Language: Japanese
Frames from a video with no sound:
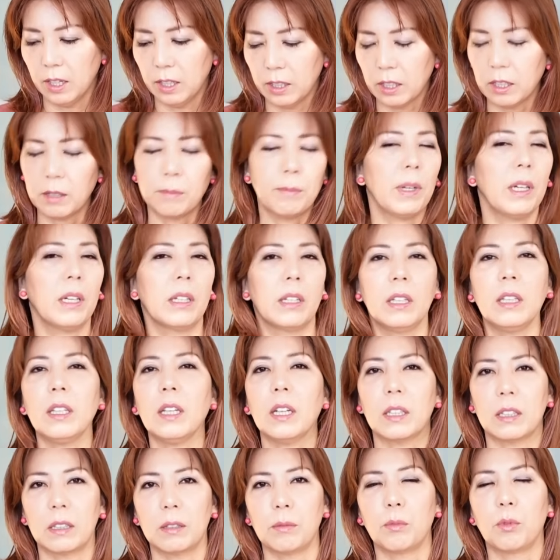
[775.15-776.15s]
だからまあいい
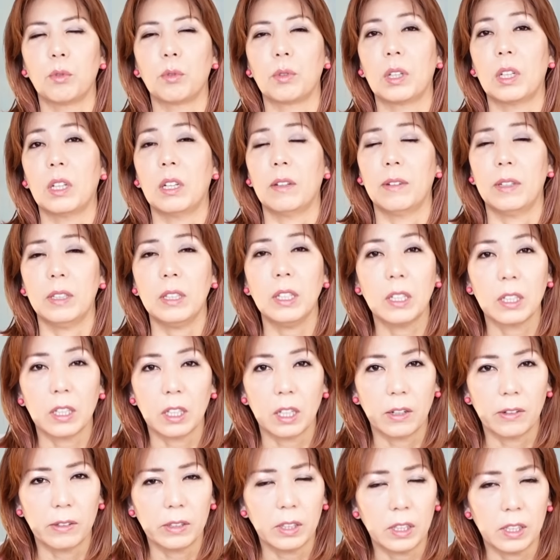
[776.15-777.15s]
やってもう嫌われたら
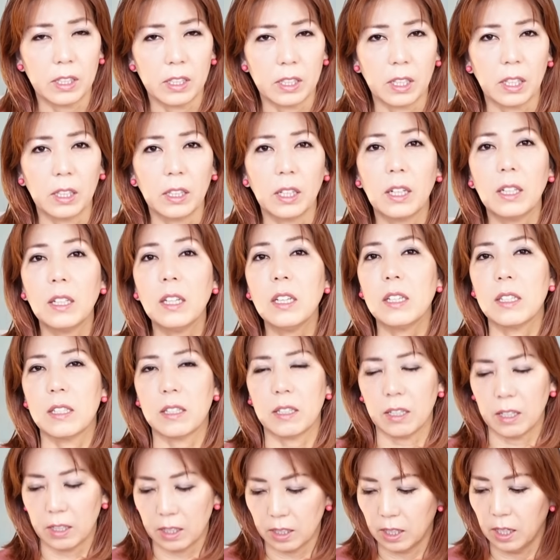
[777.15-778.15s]
嫌われたで仕方がない
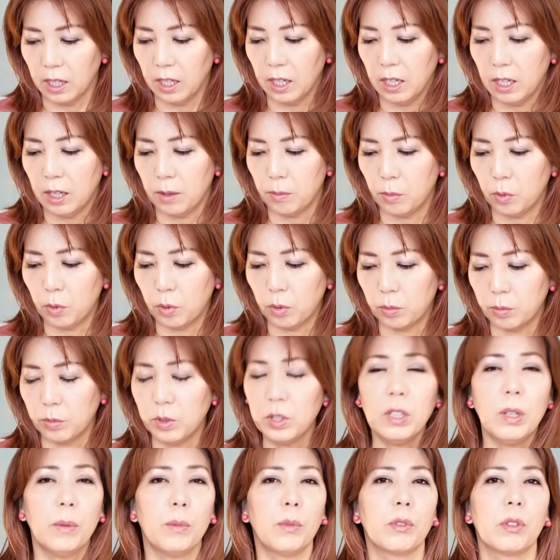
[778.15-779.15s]
し、もう無
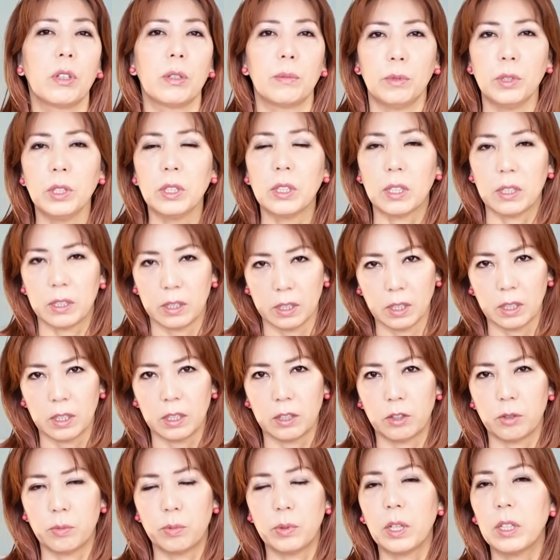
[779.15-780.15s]
理なものは無理だし、
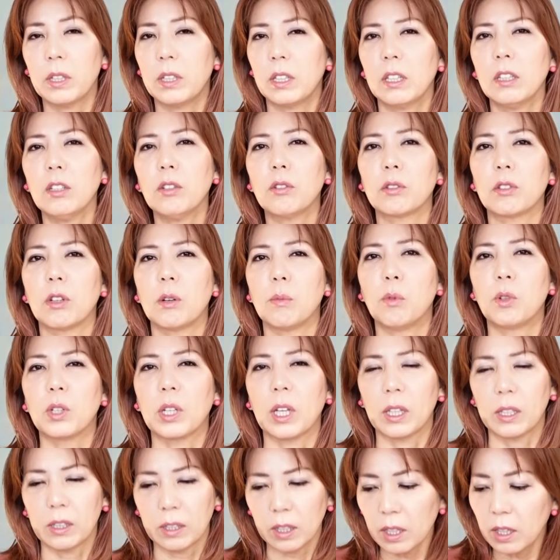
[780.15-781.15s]
自分ができることはもう
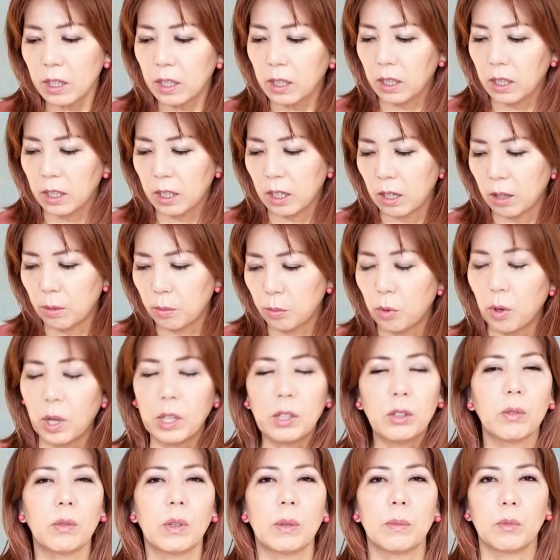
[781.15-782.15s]
やったんら、もう
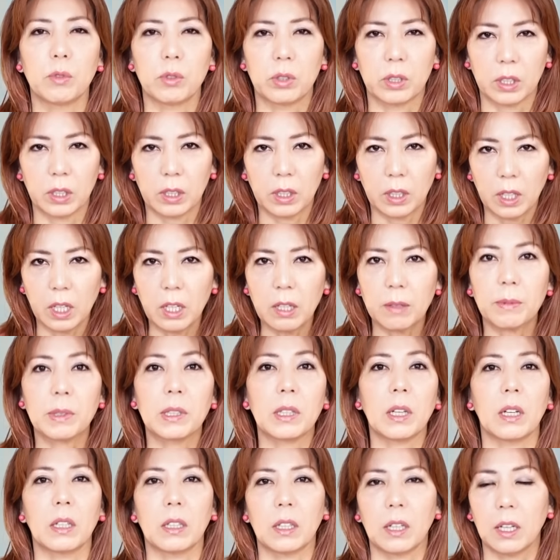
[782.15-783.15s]
あとはもう仕方ないみ
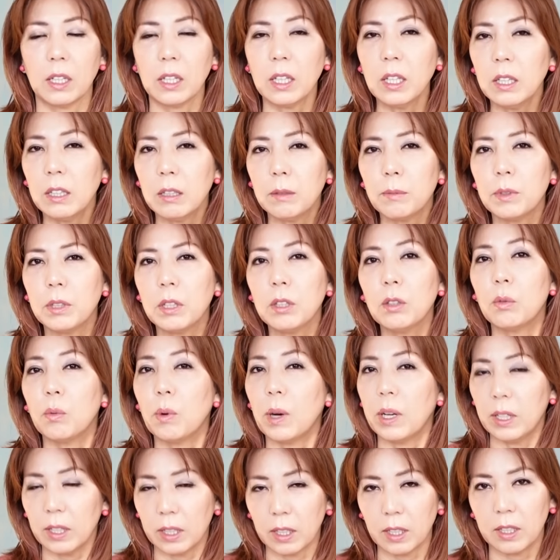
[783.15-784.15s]
たいな、いい意味での
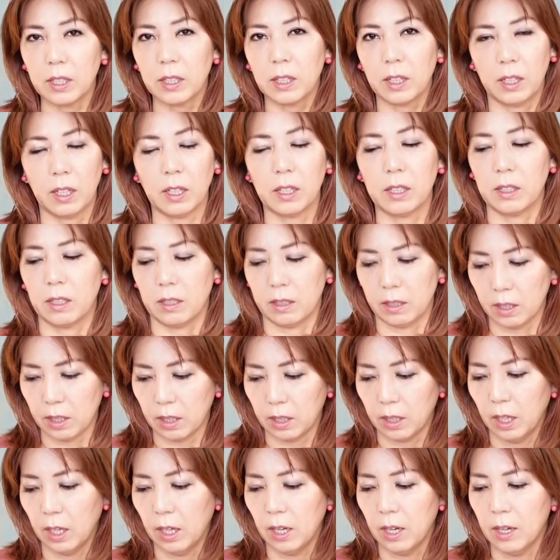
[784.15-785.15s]
割り切りができた
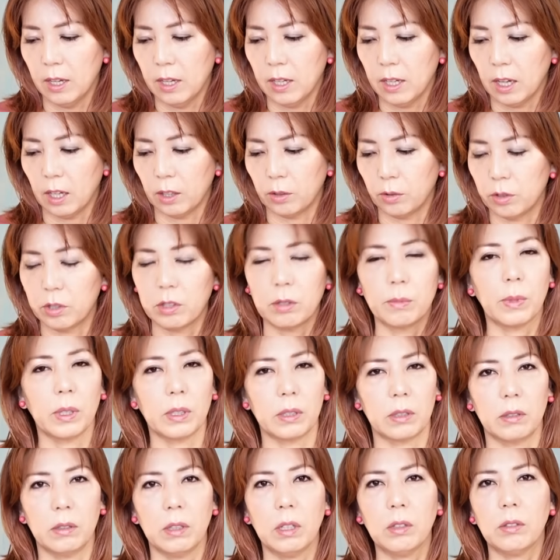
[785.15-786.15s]
り、あの、しま
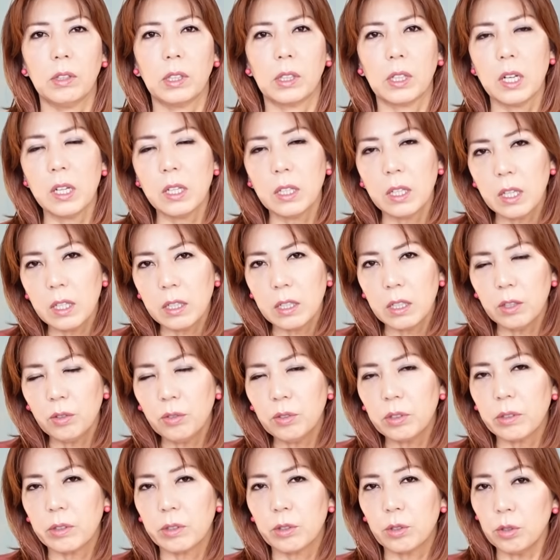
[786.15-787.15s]
す。なので関係性にお
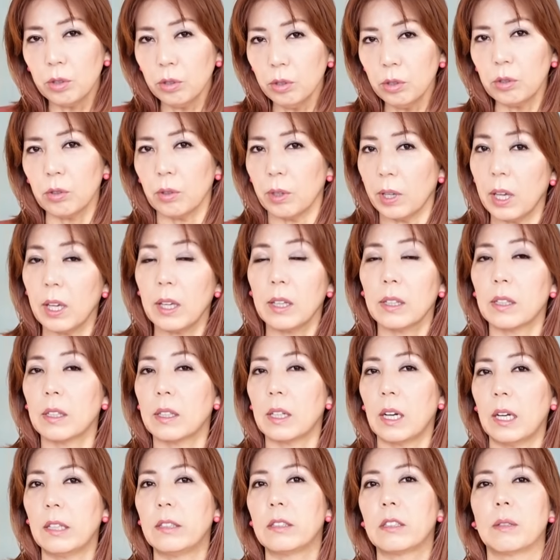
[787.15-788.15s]
いてはちょっと変化
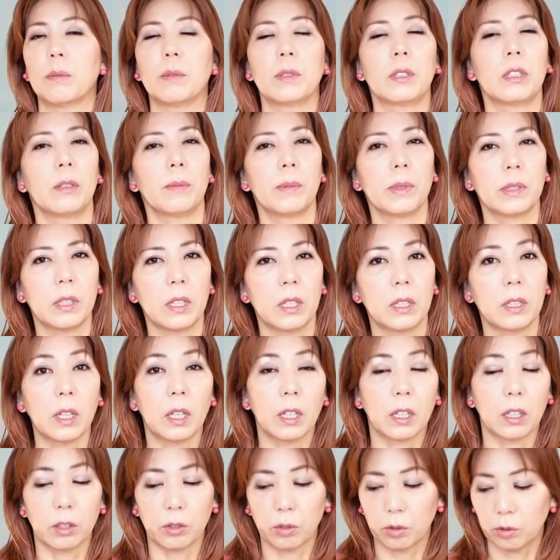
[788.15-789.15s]
があるかもしれません。
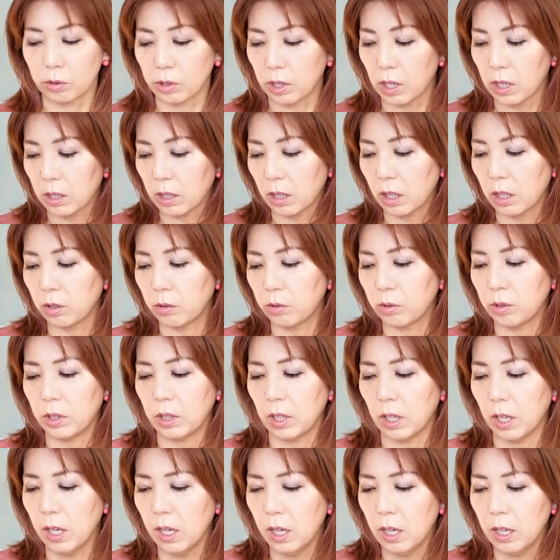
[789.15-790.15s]
誰かとの関係におい
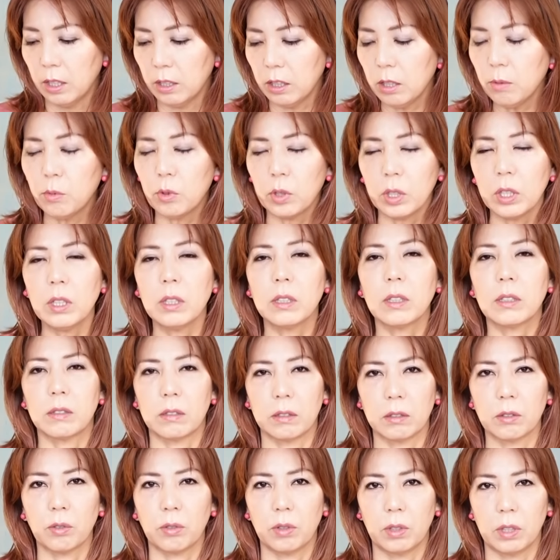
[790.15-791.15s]
て。でもいいんで
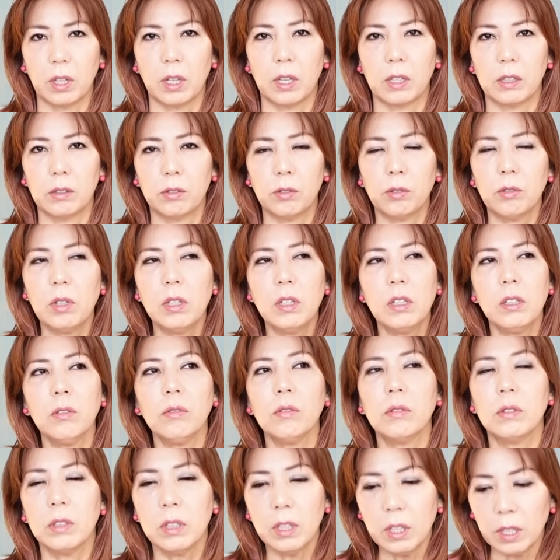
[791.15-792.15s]
す、それで。それに
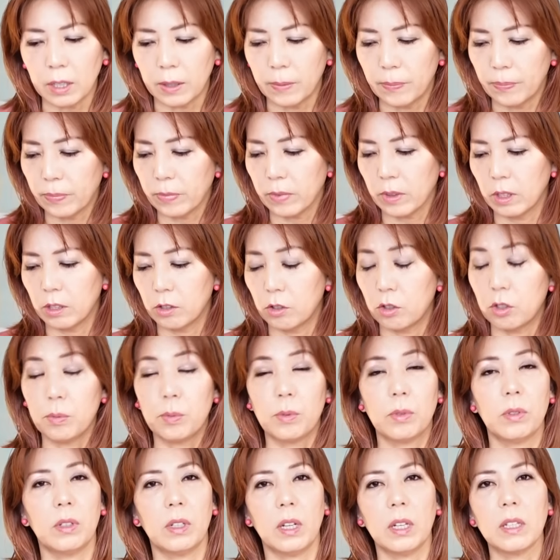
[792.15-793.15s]
よって、自
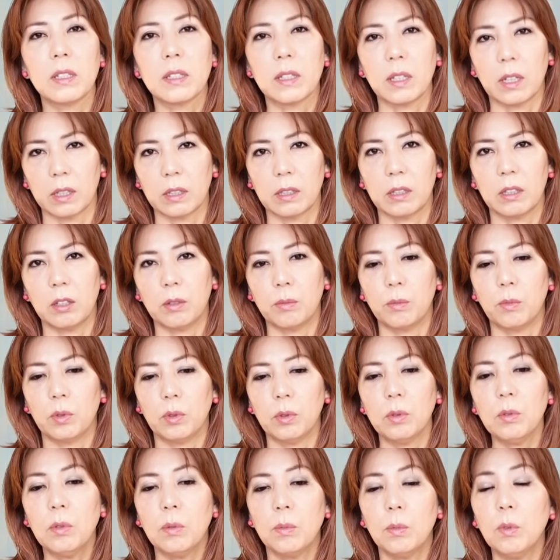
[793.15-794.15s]
分らしさっていうも
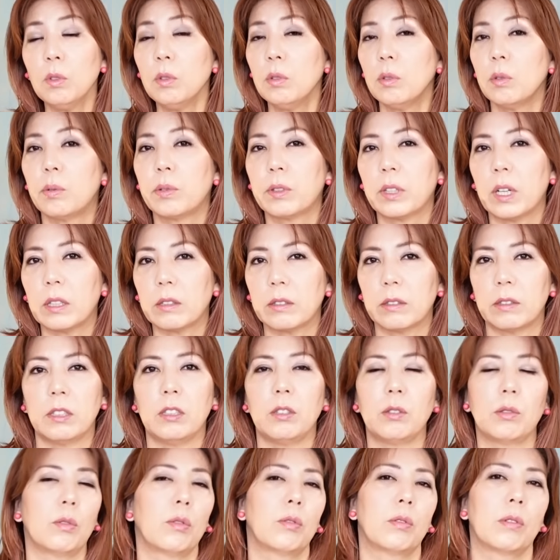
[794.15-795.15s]
のをもっと深く知
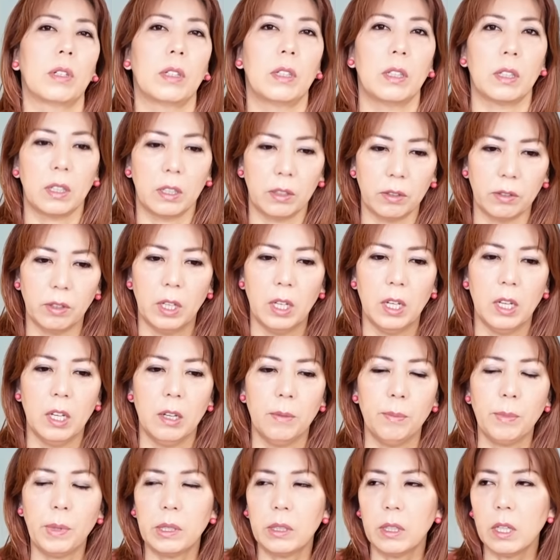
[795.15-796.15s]
ることができる、
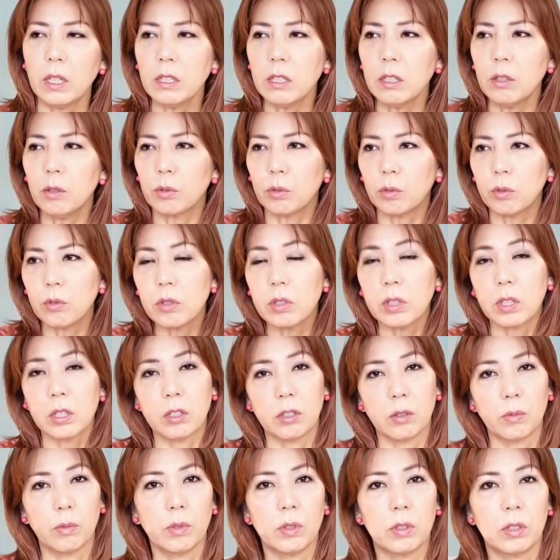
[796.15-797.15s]
まあ、他者を通して
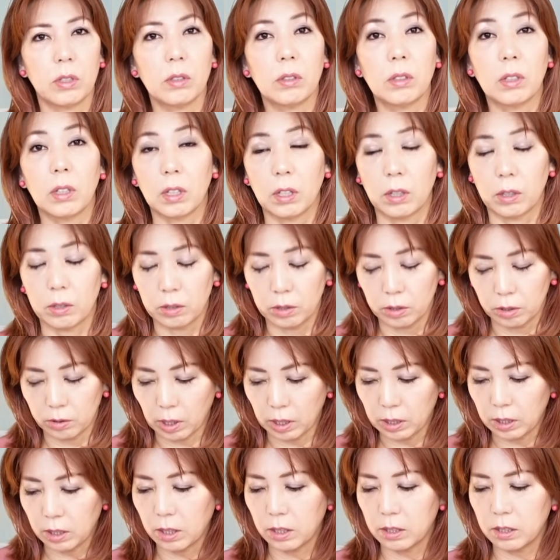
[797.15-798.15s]
自分を知るっていうのは
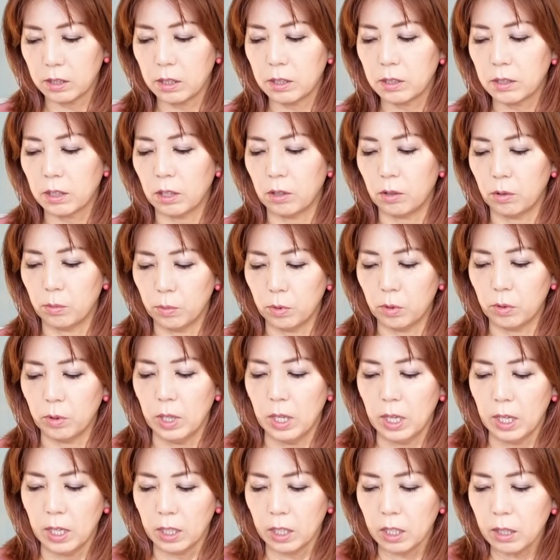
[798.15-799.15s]
ありがちですけれども
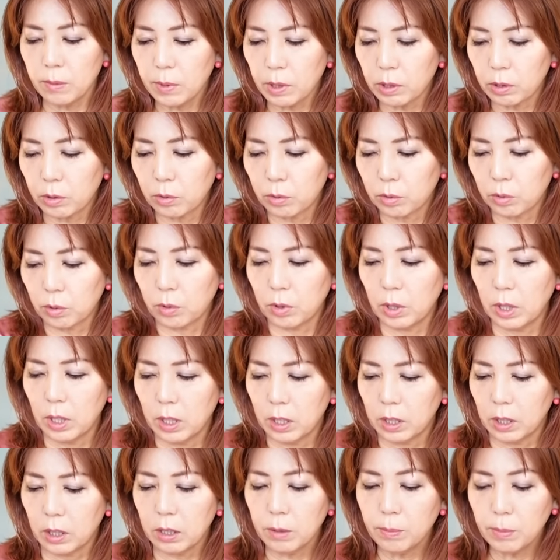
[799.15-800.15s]
今この
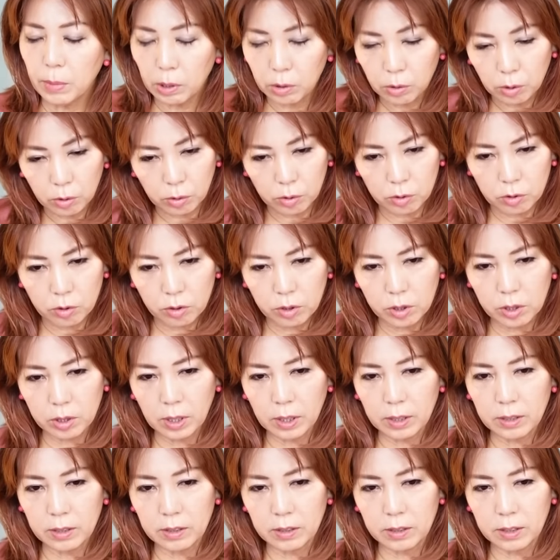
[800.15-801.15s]
今この11
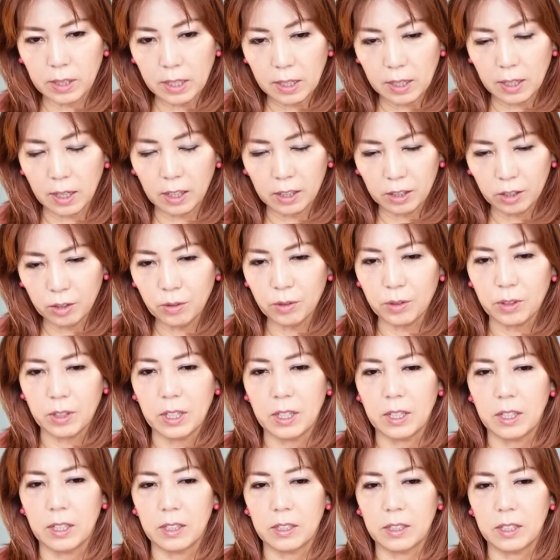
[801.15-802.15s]
月前半の
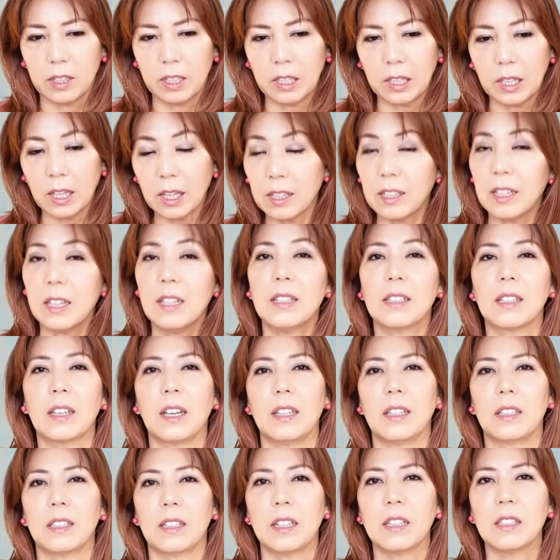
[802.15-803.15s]
人間関
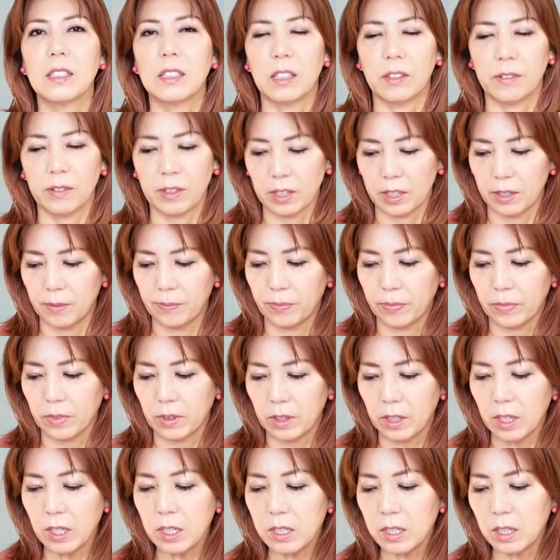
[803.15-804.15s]
係に関しては
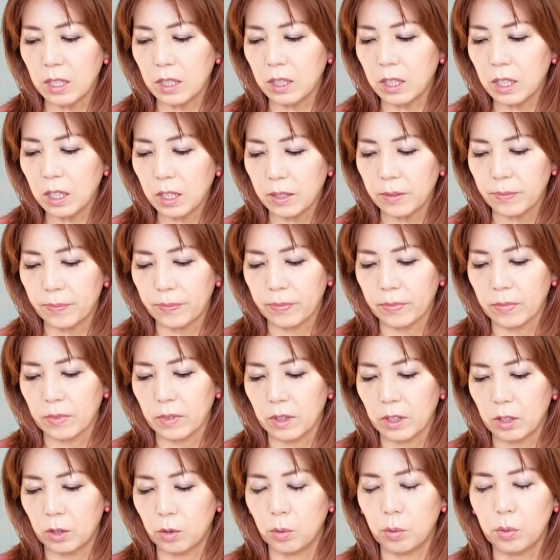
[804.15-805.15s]
他者に
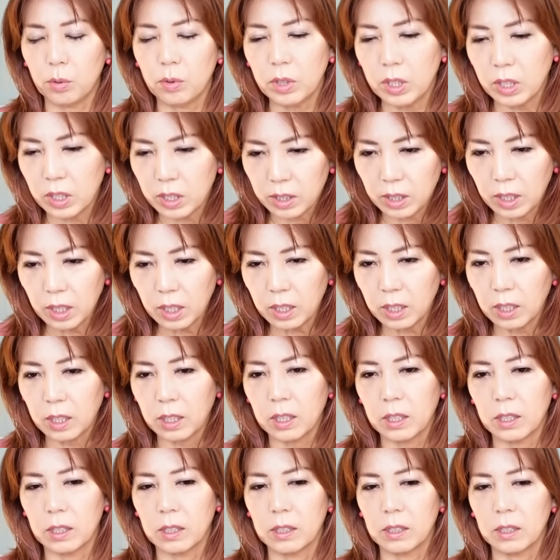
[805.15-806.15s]
同意した
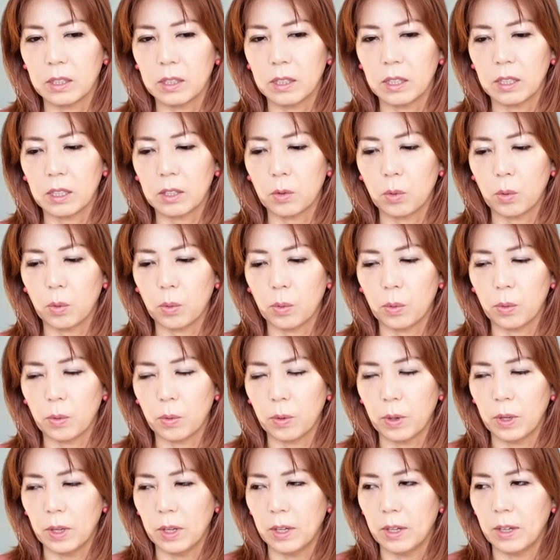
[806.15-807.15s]
りこ